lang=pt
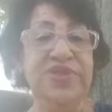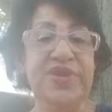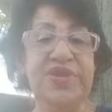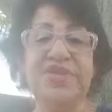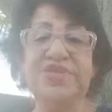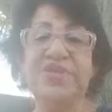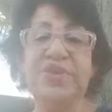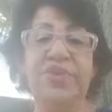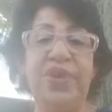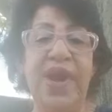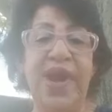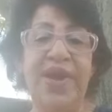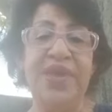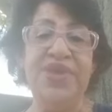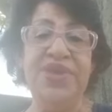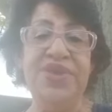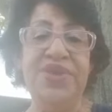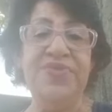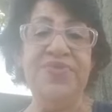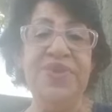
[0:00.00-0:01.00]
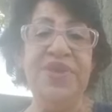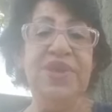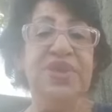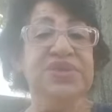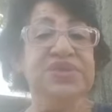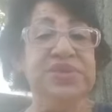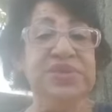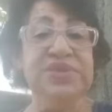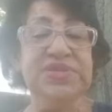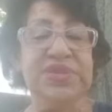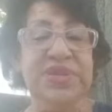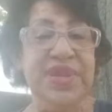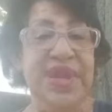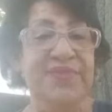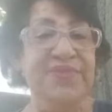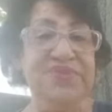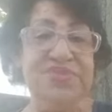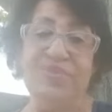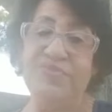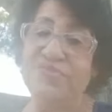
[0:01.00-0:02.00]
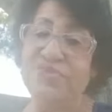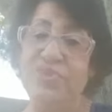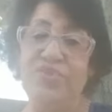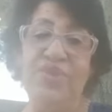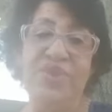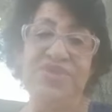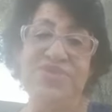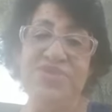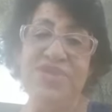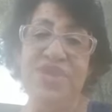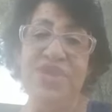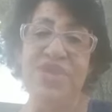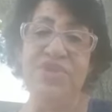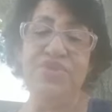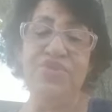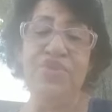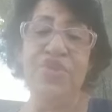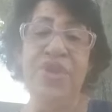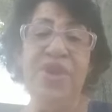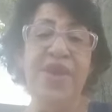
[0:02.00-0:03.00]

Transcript: deixem seu like, se inscreva se você não é inscrito,